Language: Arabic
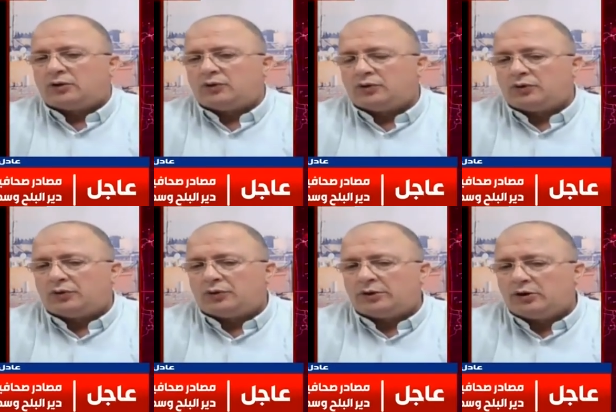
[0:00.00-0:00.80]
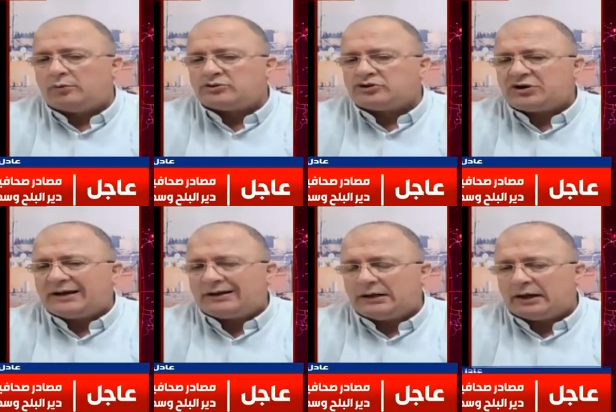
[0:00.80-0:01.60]
انه اليوم
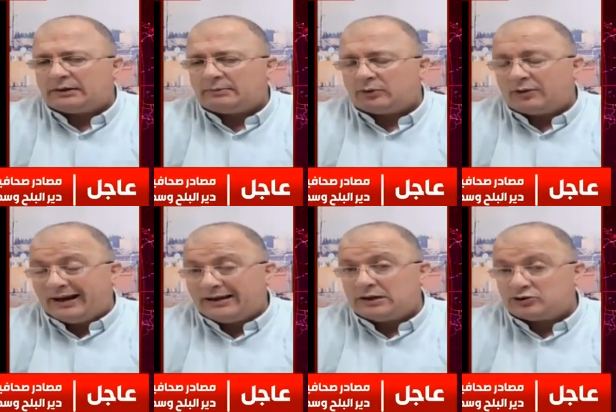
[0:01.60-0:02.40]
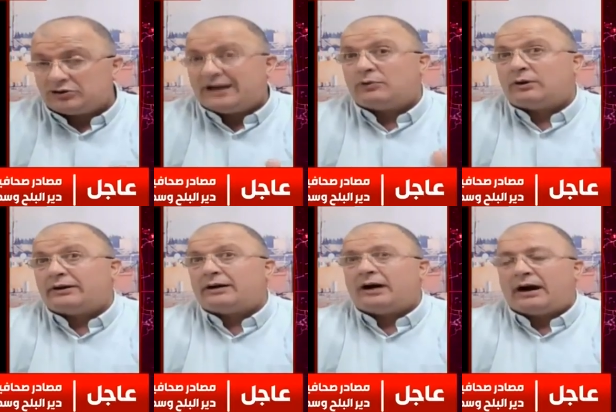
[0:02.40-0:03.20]
الشارع العربي وهي الاجيال
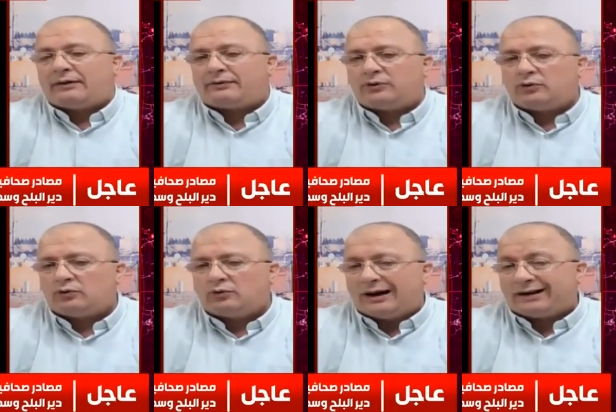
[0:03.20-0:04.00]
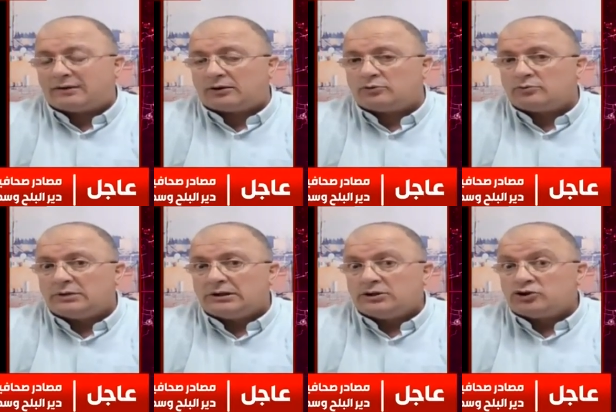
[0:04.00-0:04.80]
وانا لاحظت انه
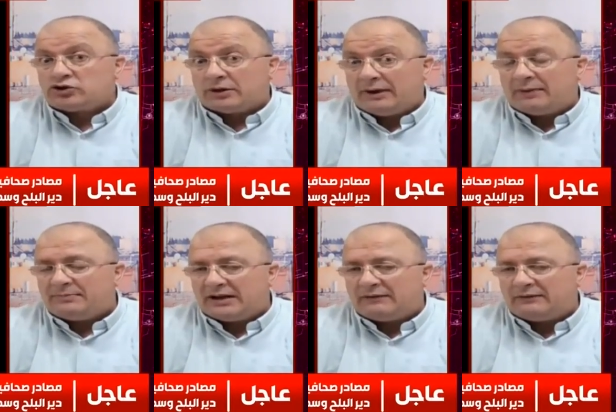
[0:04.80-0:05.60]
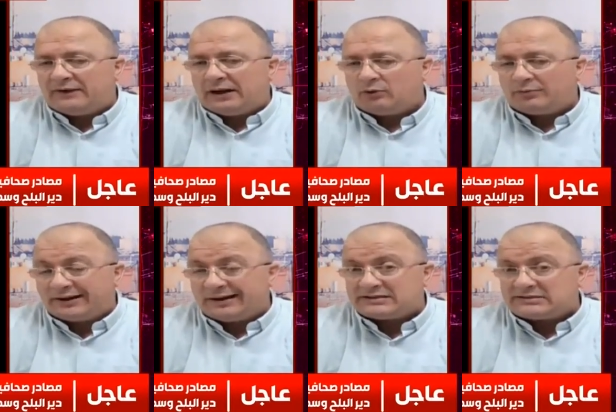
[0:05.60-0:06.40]
اكثرهم شباب من الفئه
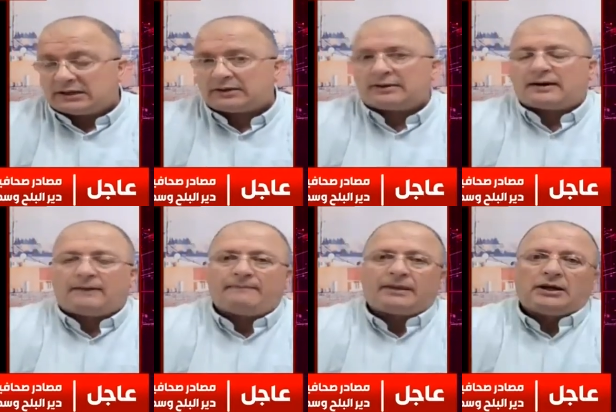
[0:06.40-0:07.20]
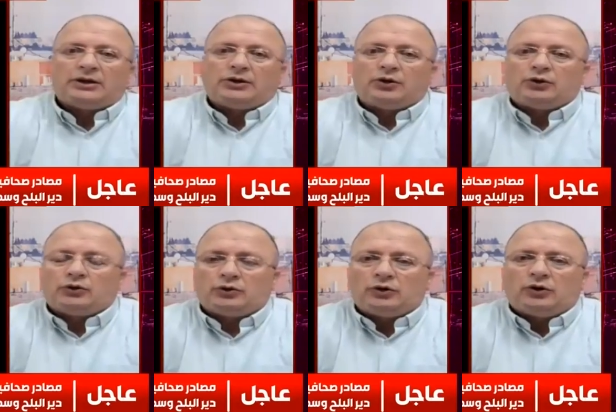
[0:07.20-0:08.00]
العمريه الصغيره
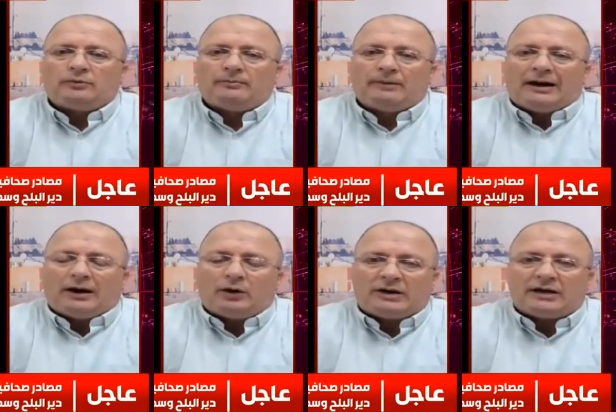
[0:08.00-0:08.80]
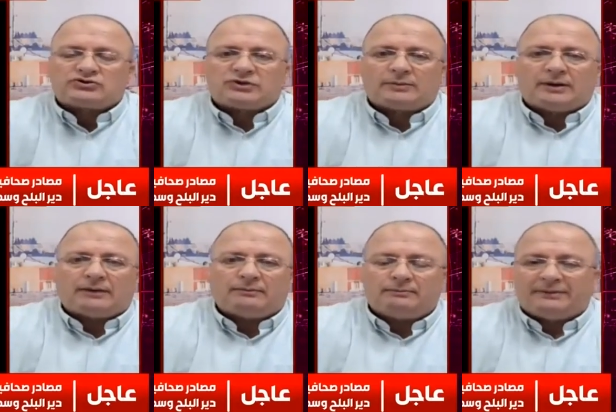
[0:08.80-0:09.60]
انه اليوم هؤلاء
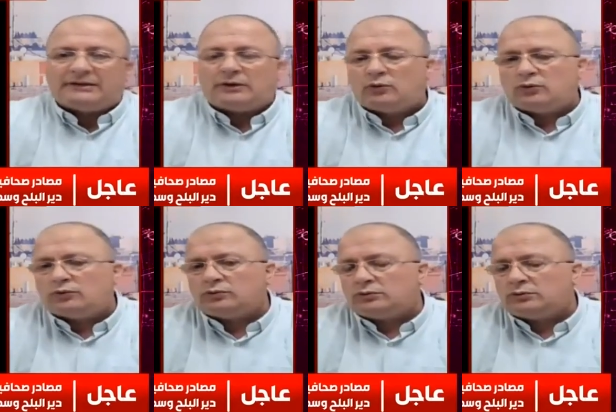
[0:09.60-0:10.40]
الشباب بداوا